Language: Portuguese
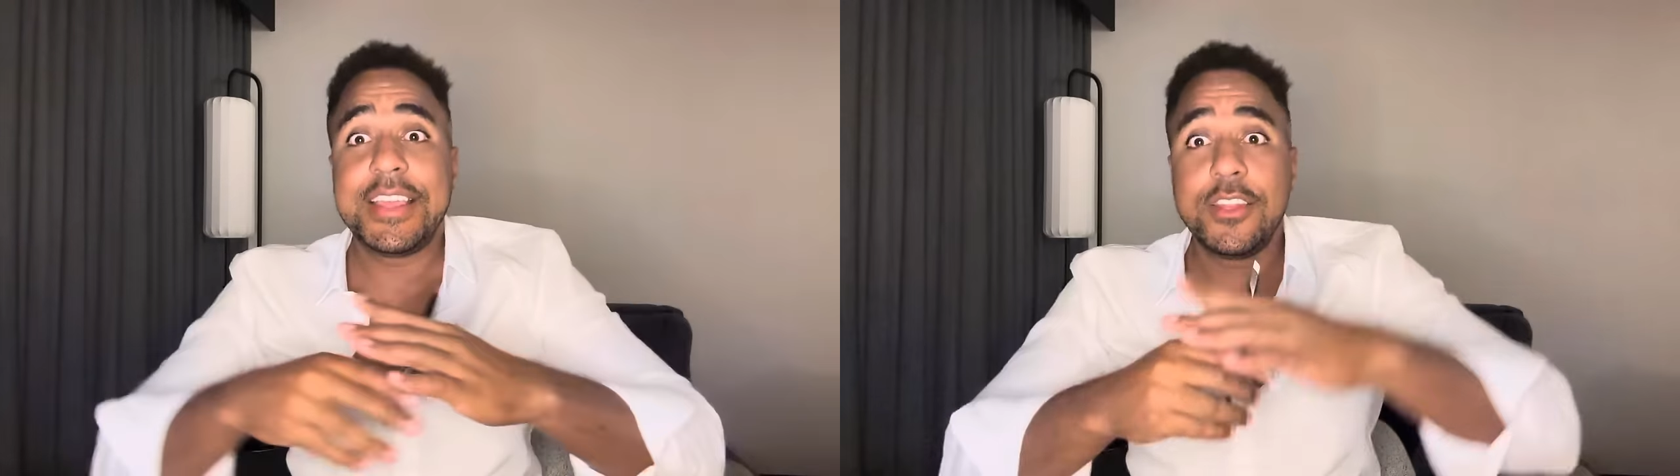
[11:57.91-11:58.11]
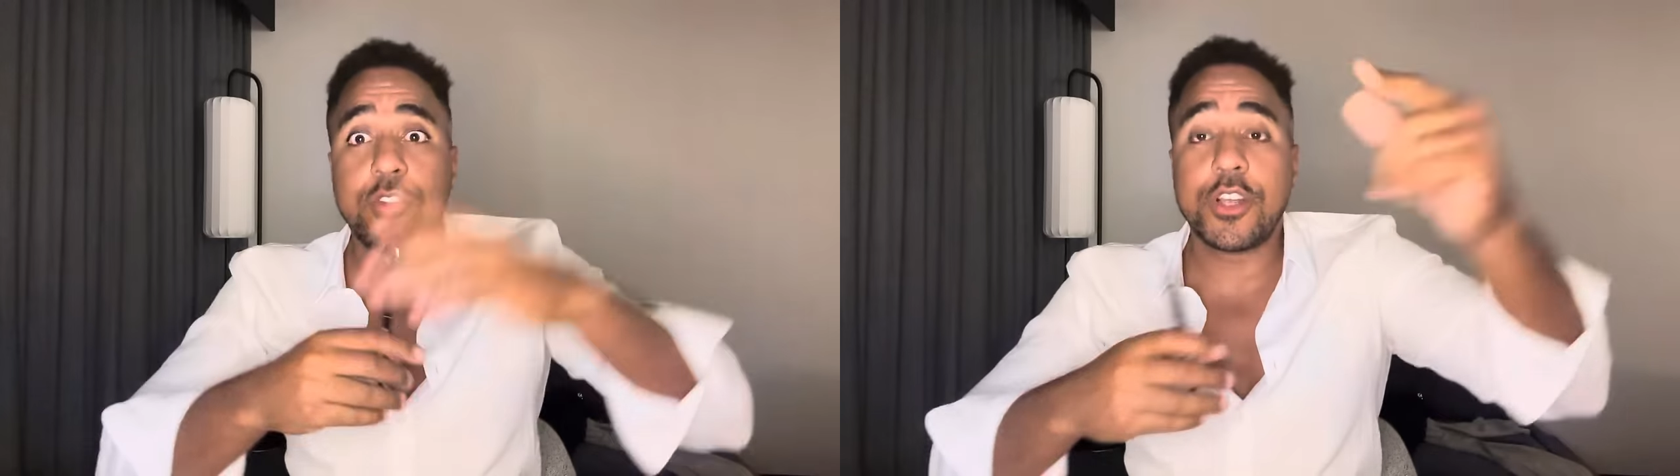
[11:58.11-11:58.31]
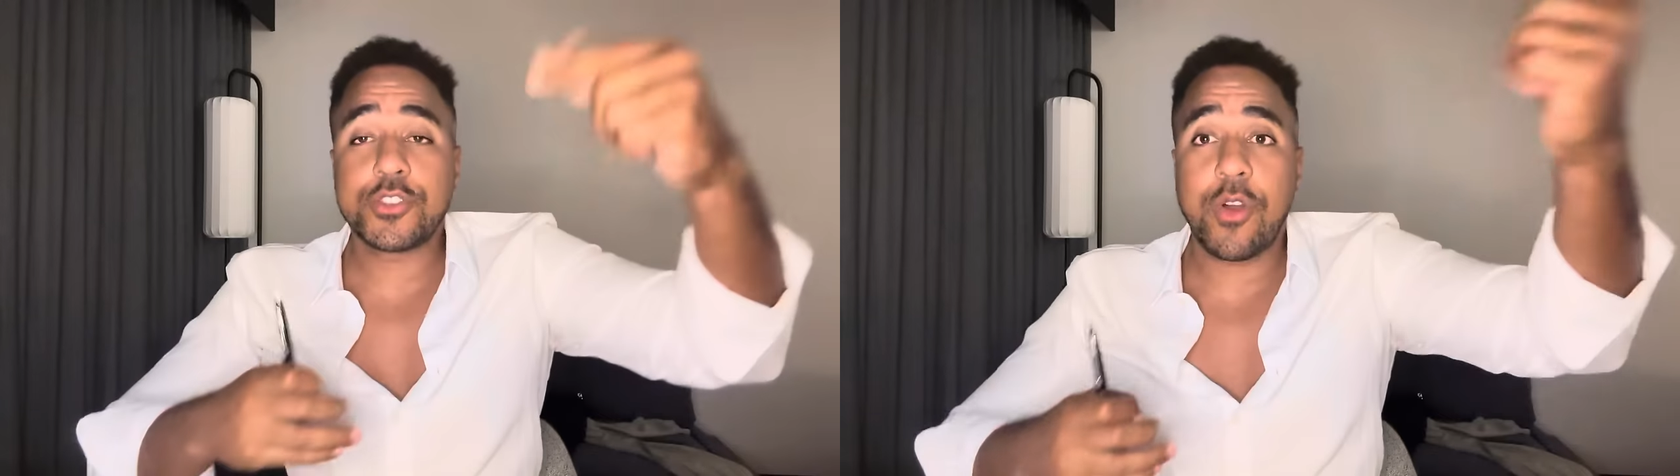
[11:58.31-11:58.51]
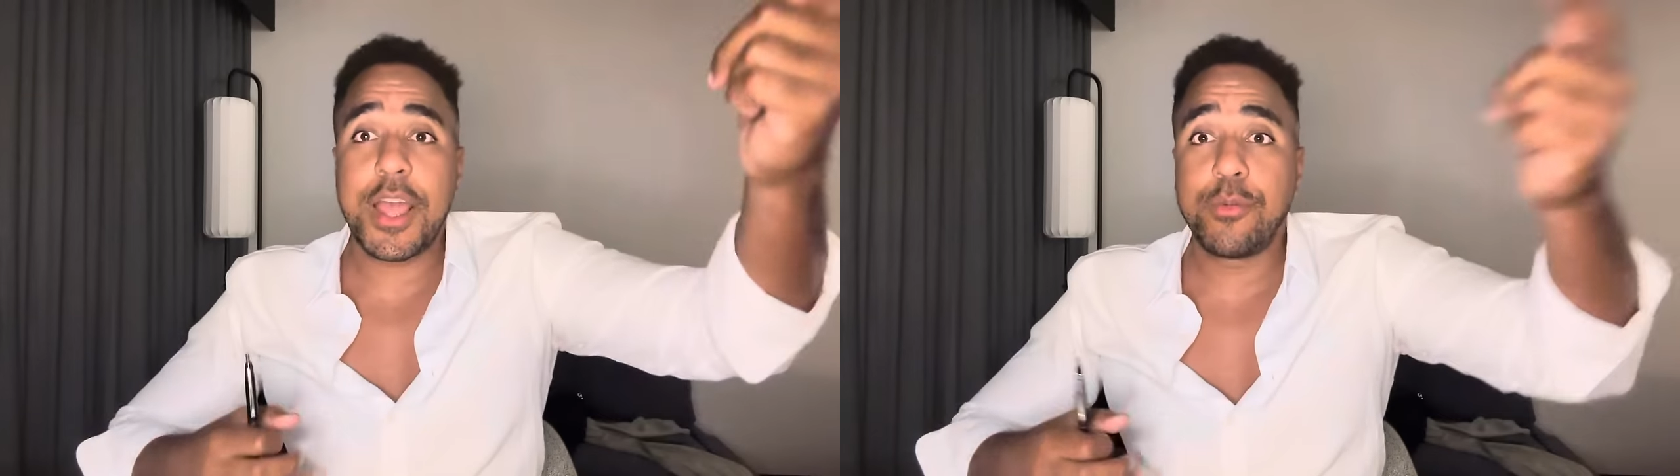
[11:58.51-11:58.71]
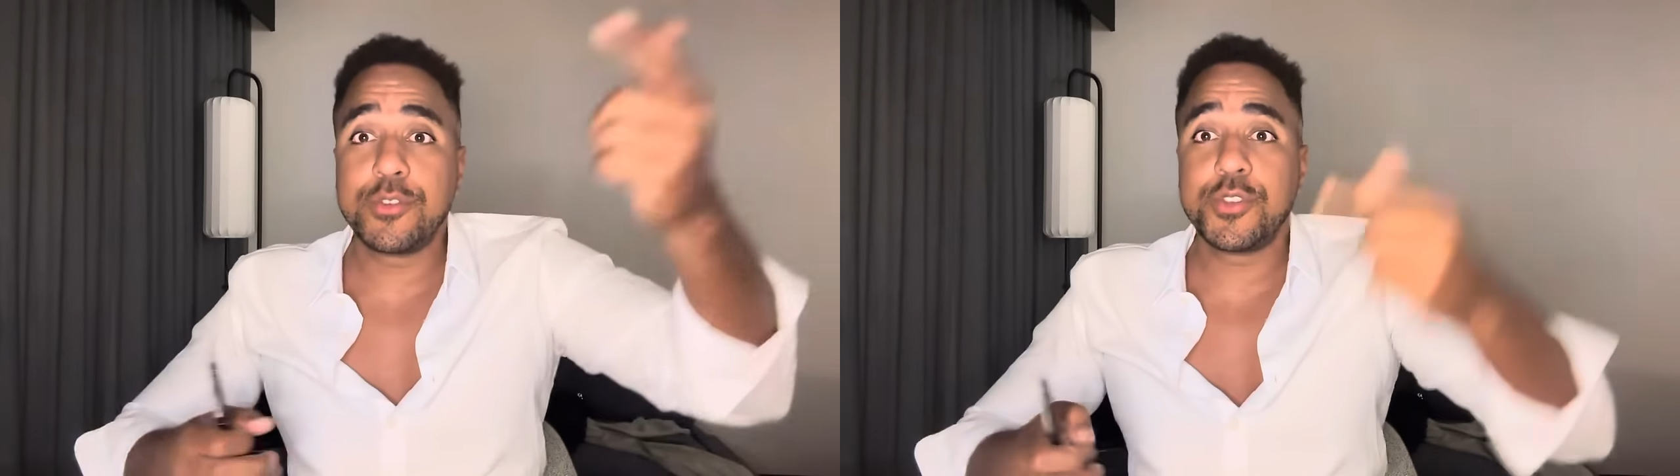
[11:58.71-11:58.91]
e nós
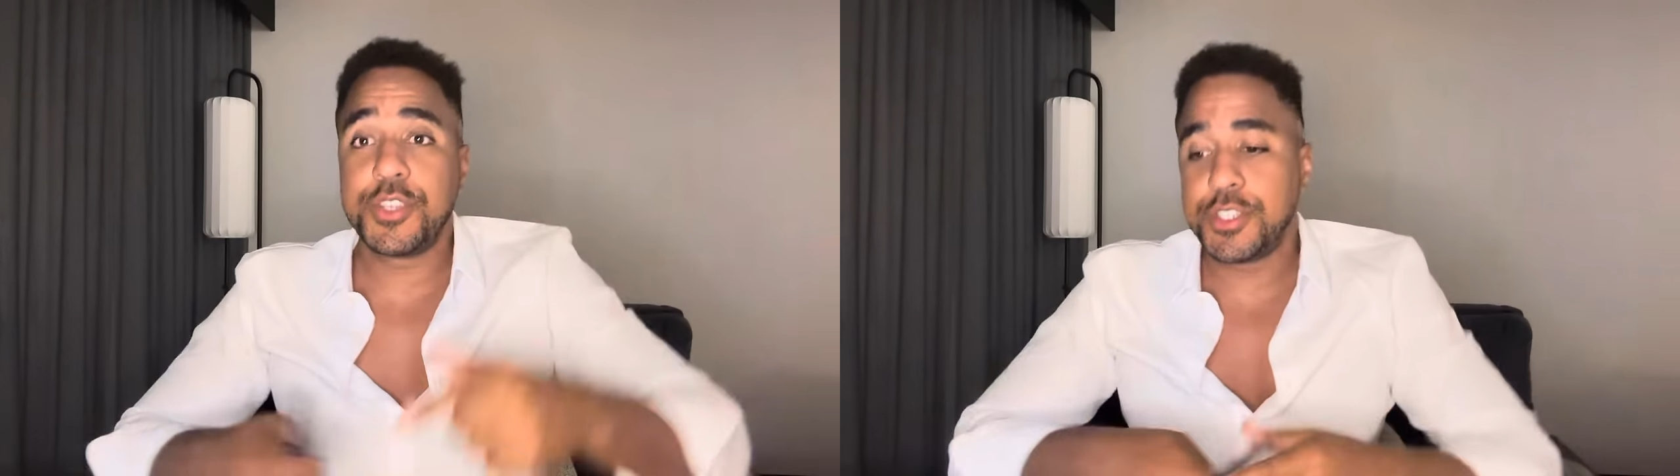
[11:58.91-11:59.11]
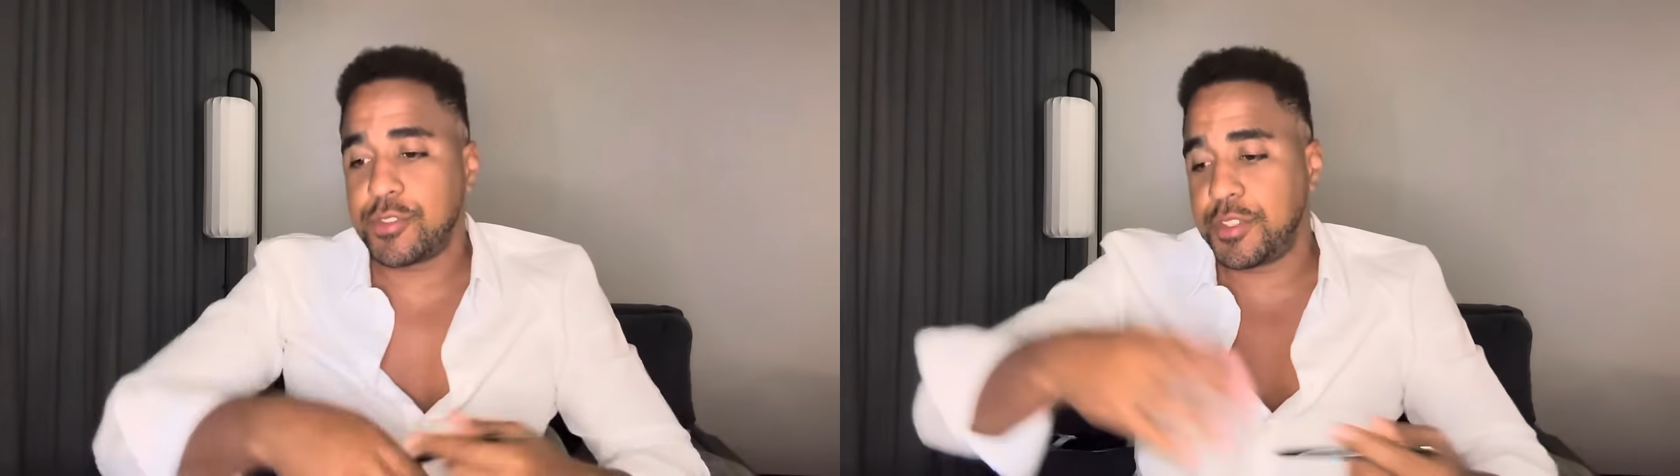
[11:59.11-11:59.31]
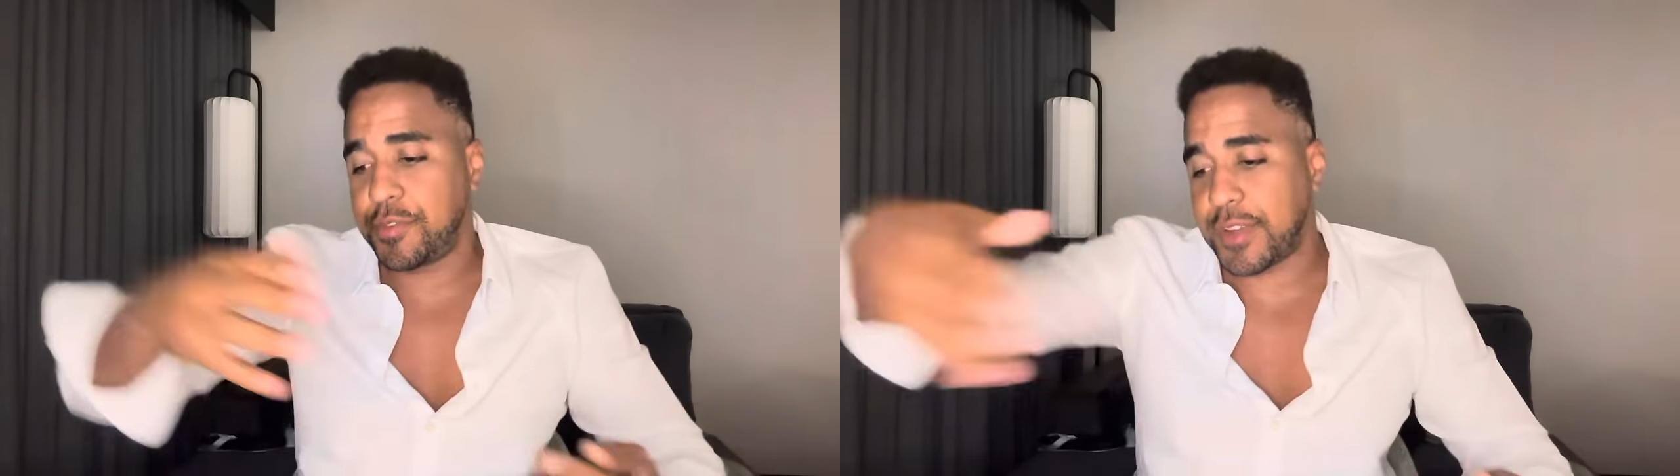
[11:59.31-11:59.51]
corremos o risco de